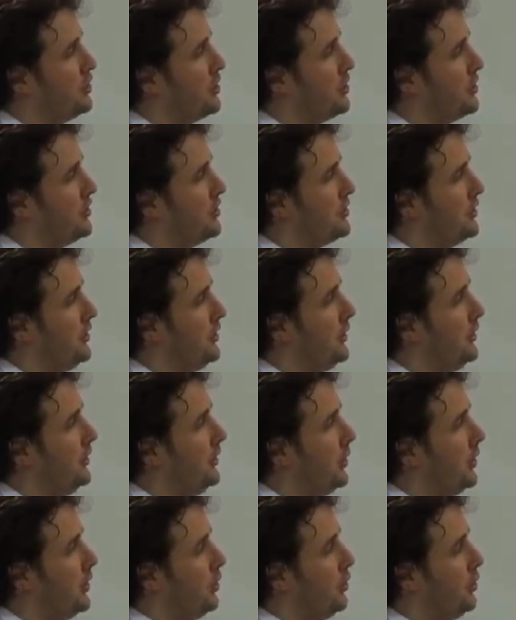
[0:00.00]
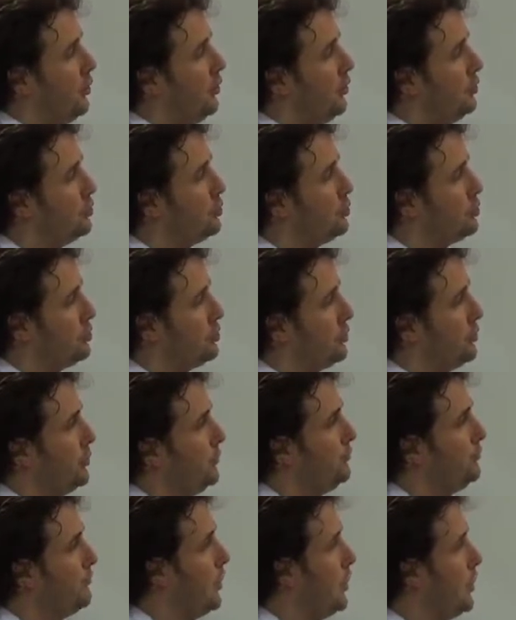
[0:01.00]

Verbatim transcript: içerisinde oluştuğu